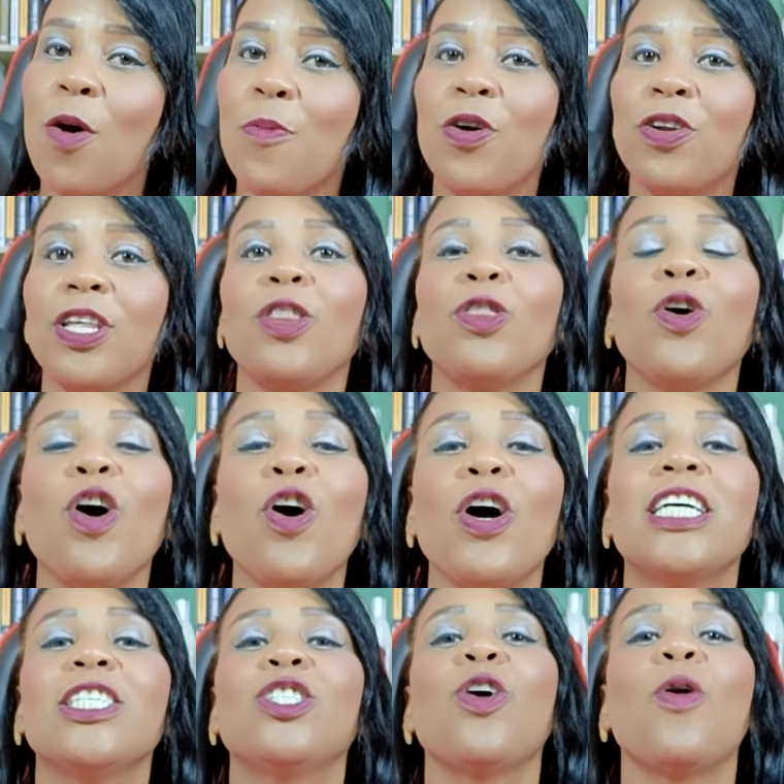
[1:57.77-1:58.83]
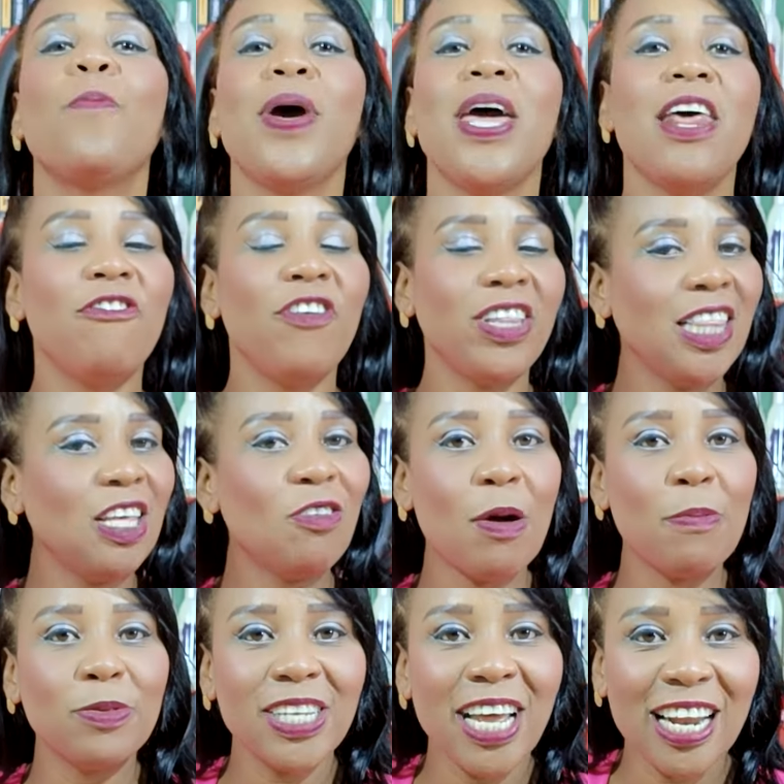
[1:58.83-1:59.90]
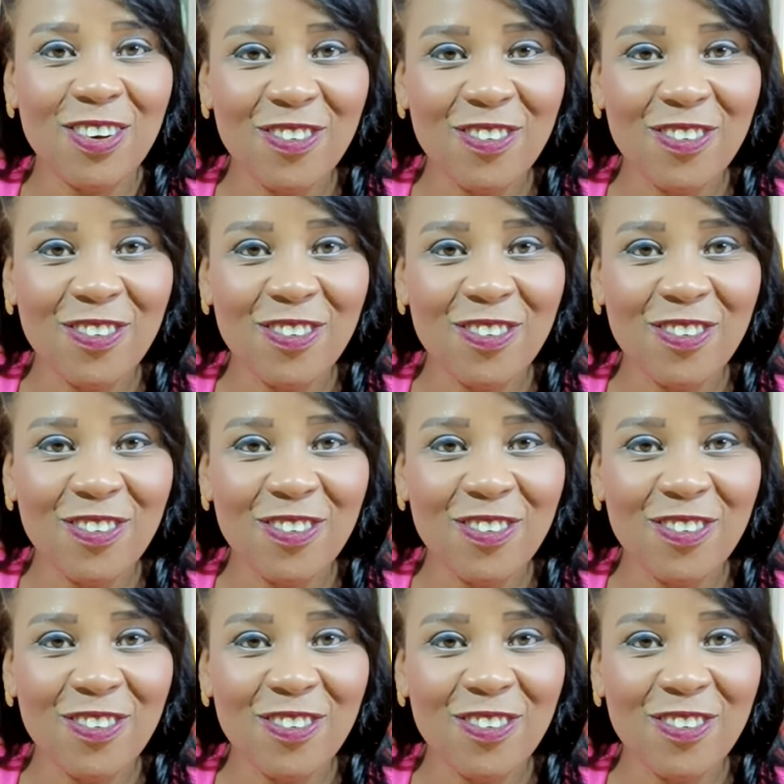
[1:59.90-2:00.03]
y lo mejor de todo es súper efectivo. Vamos a